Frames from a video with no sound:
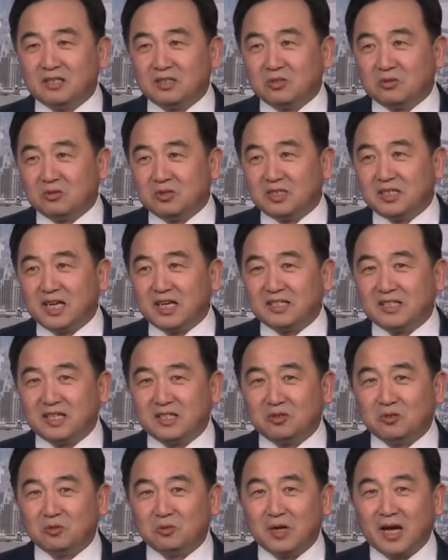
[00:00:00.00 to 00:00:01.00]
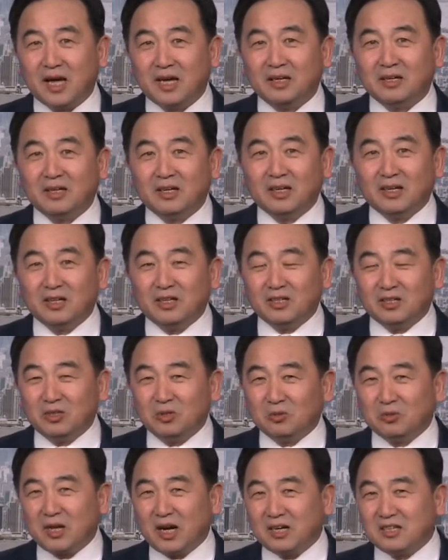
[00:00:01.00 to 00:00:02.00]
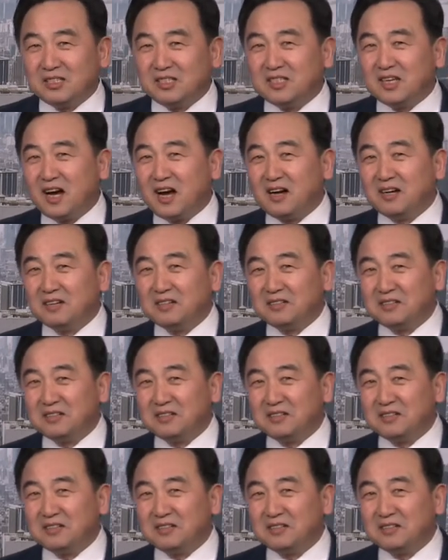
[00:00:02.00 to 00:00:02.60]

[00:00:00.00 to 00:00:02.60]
就显现出来有点像。